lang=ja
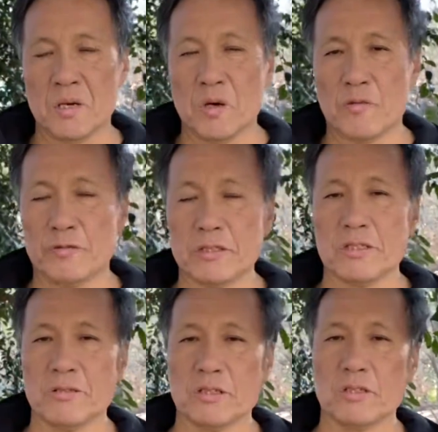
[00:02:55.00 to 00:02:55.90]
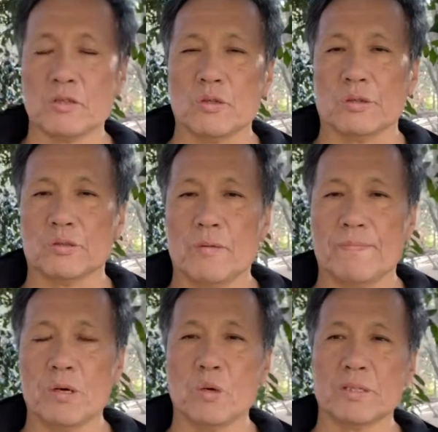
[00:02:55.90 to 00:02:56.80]
普通の人と
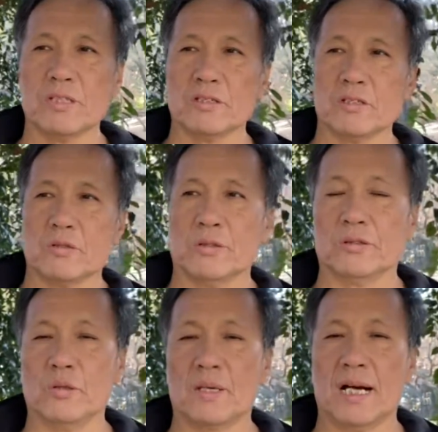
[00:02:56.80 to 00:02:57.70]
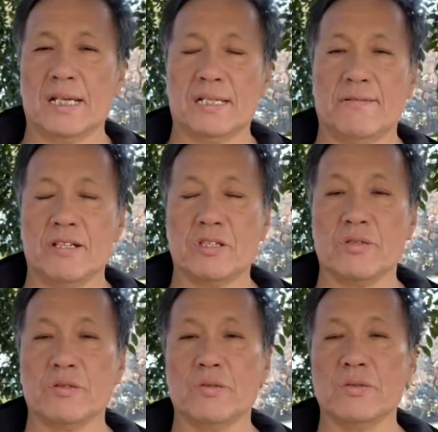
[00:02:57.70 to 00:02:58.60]
病気の人と体は非
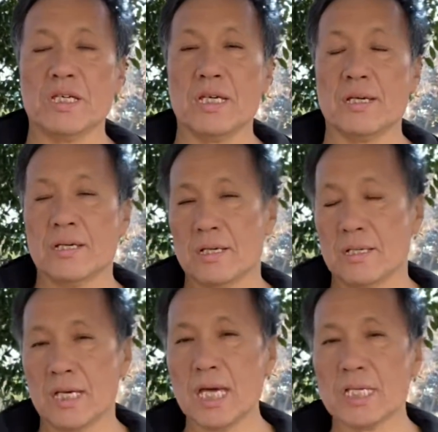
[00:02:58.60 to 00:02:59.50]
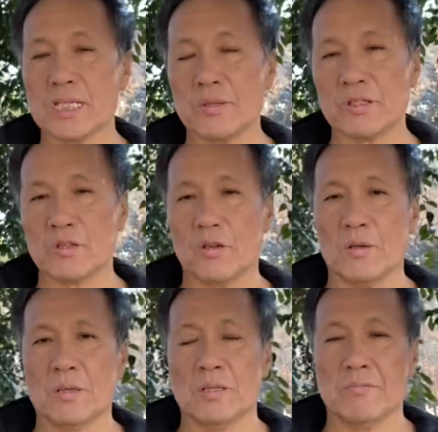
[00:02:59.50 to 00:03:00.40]
常に元気の人、
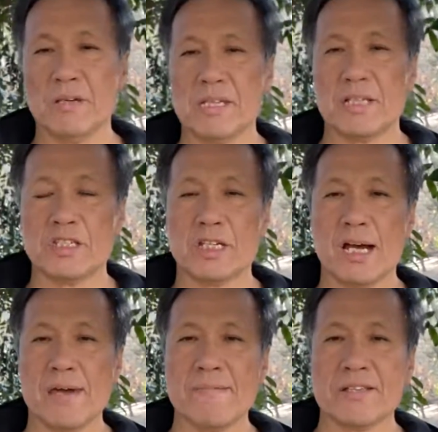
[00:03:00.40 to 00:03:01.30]
みんな違いま